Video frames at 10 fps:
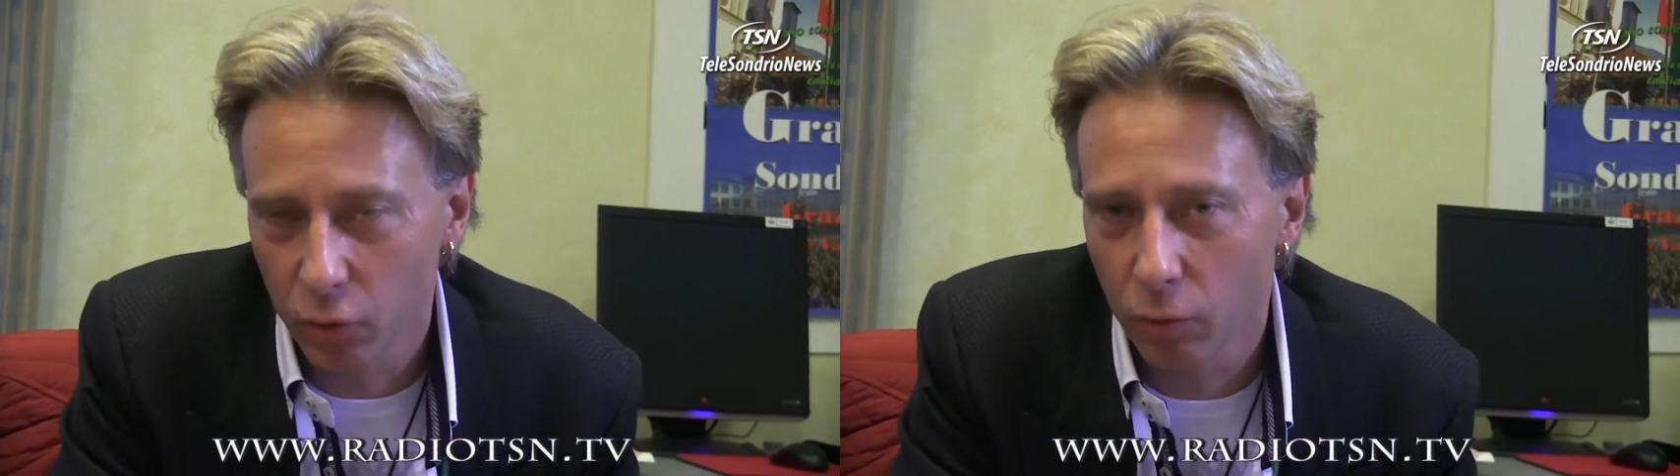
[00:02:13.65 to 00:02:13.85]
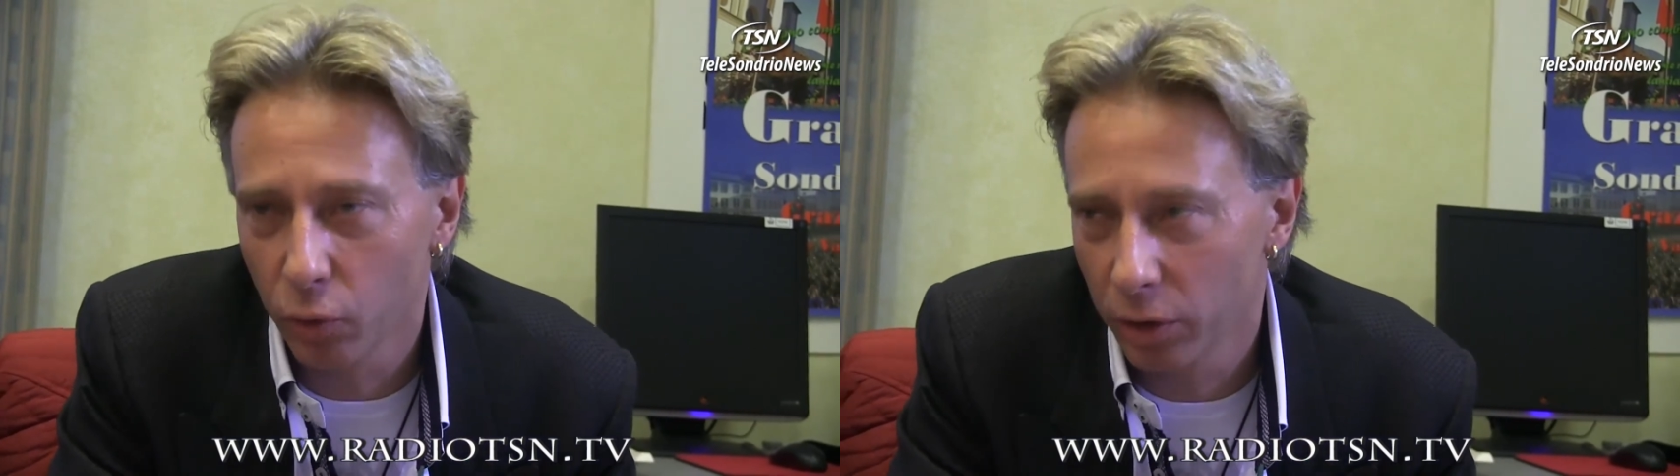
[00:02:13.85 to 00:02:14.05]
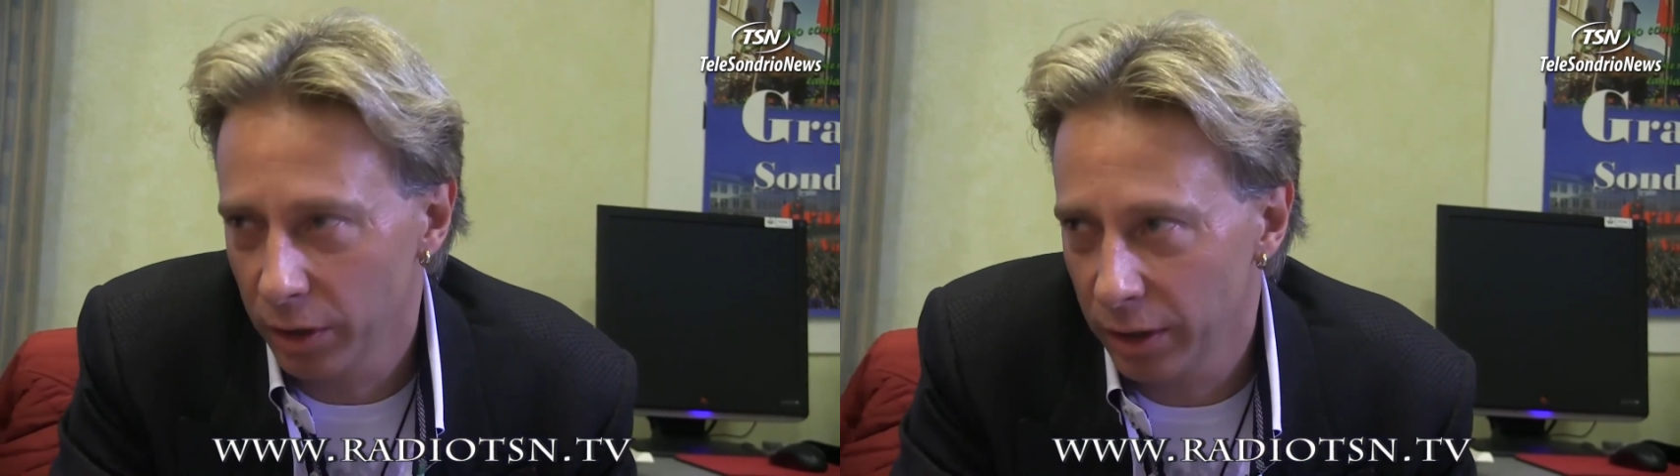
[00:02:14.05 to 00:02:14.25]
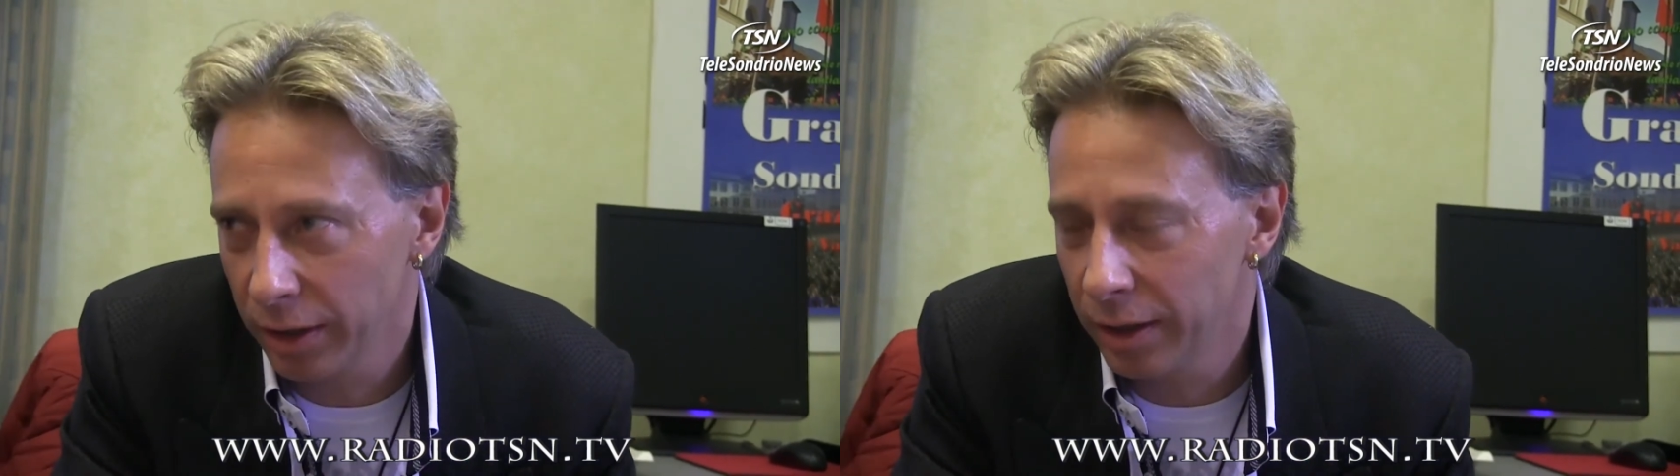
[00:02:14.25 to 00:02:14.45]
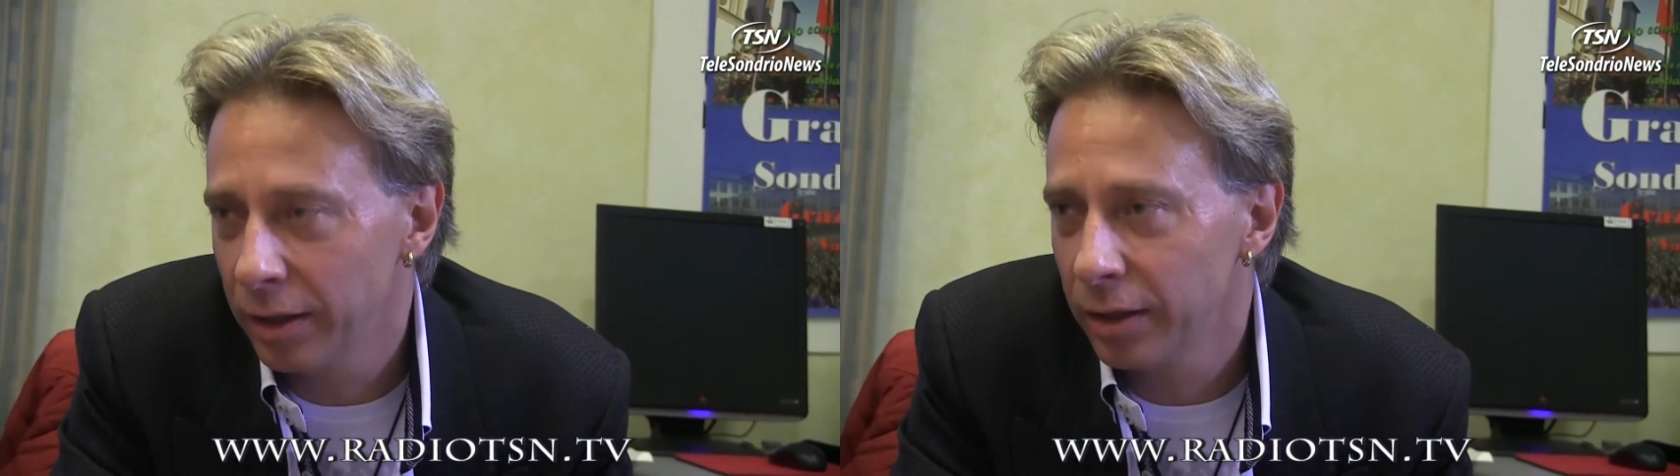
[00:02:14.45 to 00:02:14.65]
dal costo di
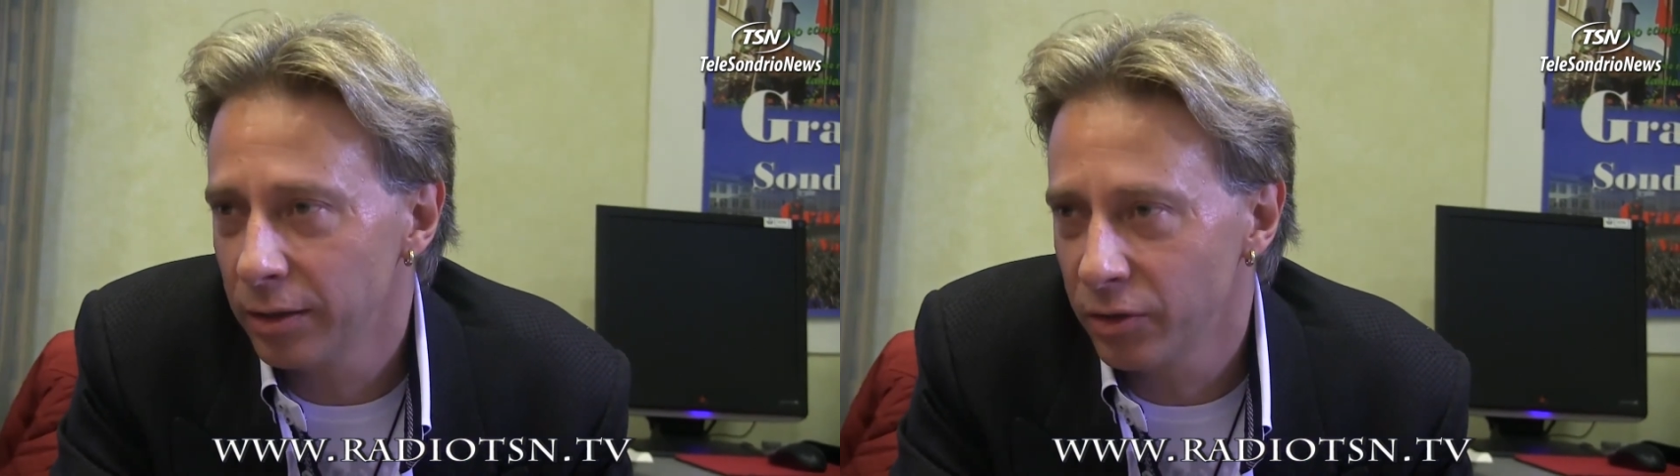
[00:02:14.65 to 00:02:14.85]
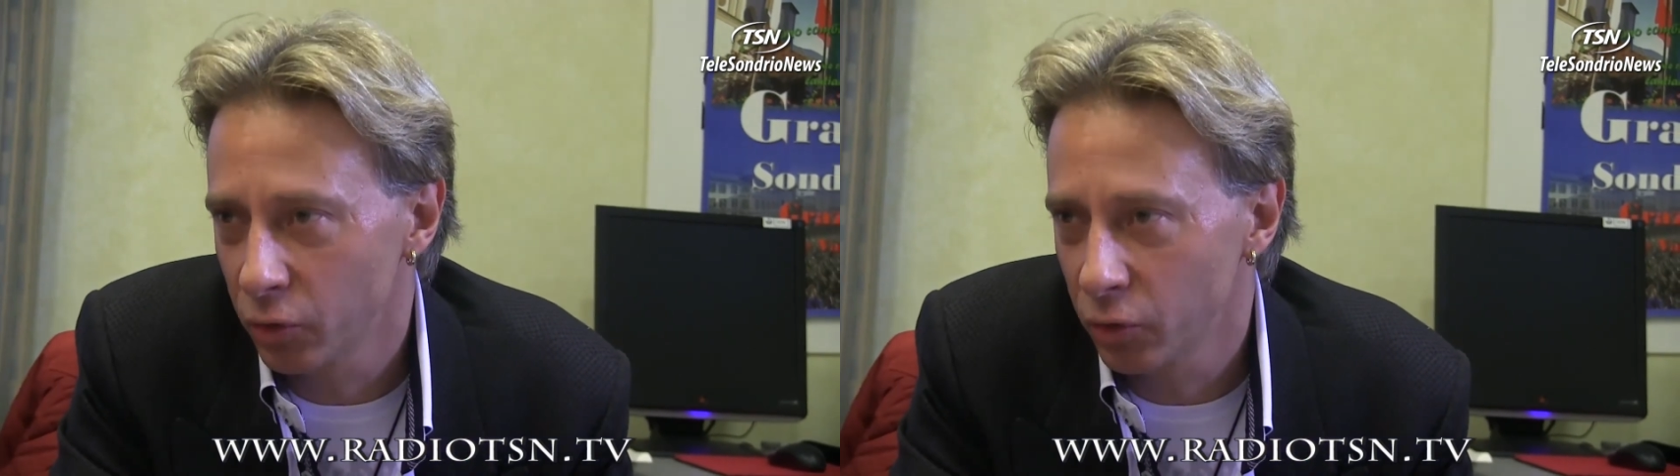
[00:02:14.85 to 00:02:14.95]
10 euro per la